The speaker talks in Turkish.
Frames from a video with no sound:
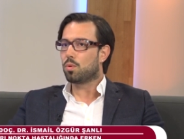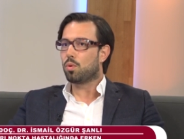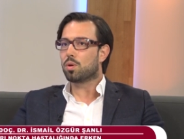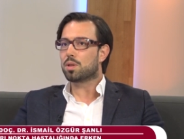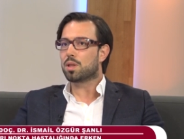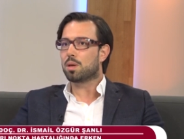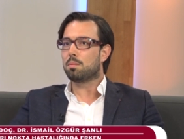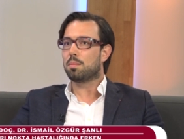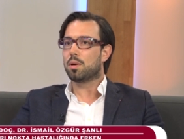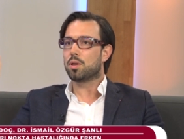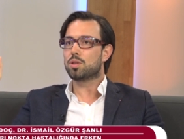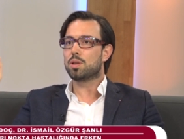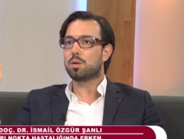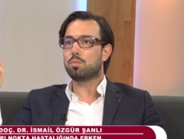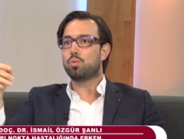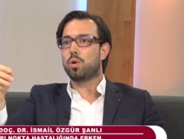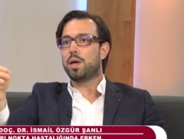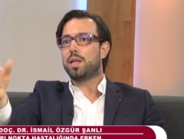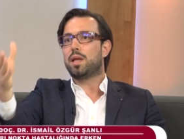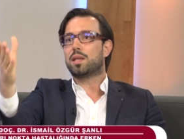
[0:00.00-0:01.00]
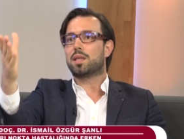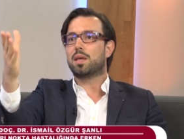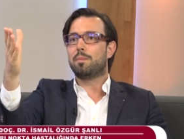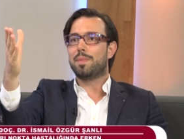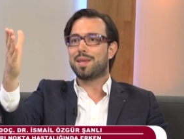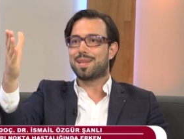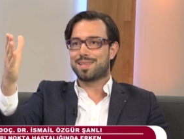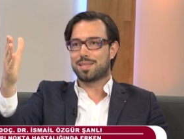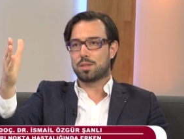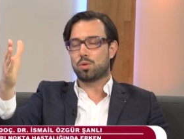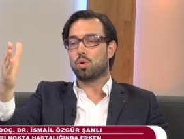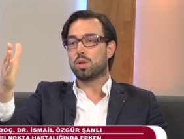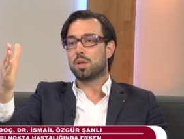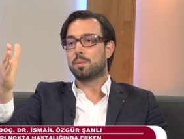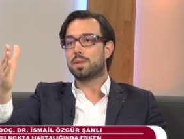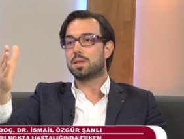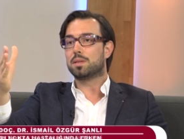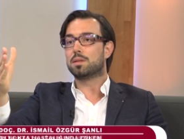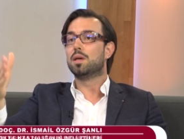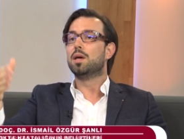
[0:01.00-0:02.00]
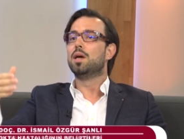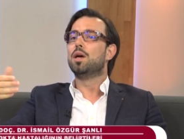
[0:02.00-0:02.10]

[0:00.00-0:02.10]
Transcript: Oradan başla bu en erken belirtisi olabilir.